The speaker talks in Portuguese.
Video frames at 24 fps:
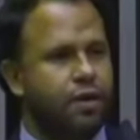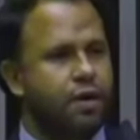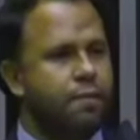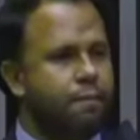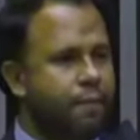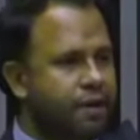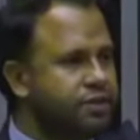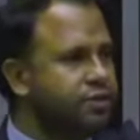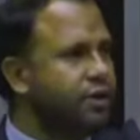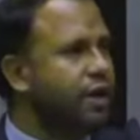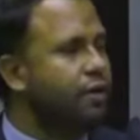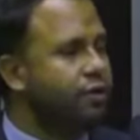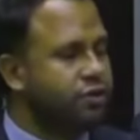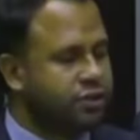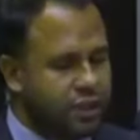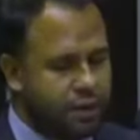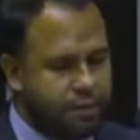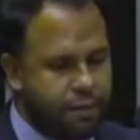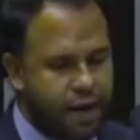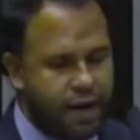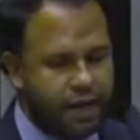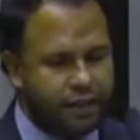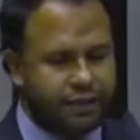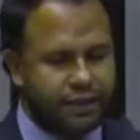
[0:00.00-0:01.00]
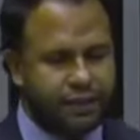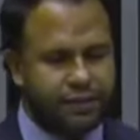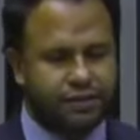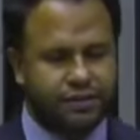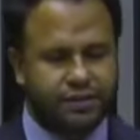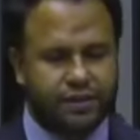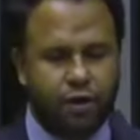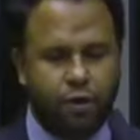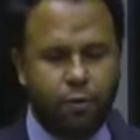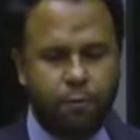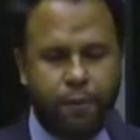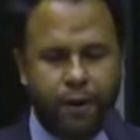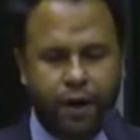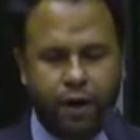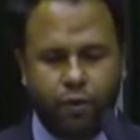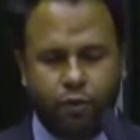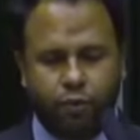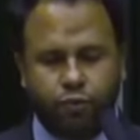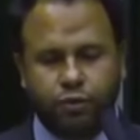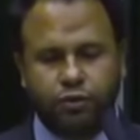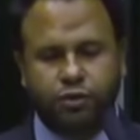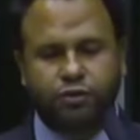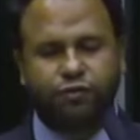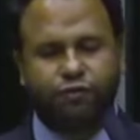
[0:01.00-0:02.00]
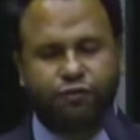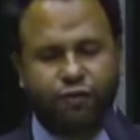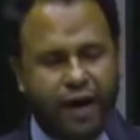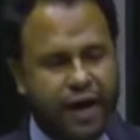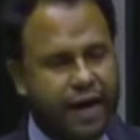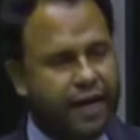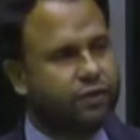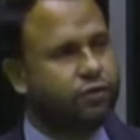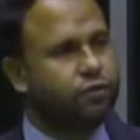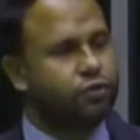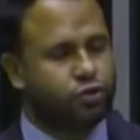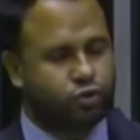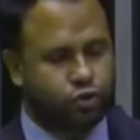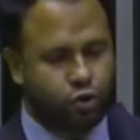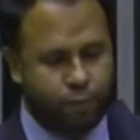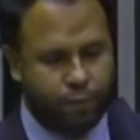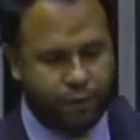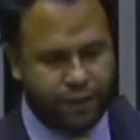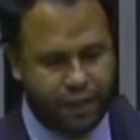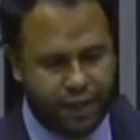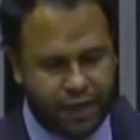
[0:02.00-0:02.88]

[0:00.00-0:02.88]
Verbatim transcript: Mas eu quero chamar a atenção para alguns fatos sobre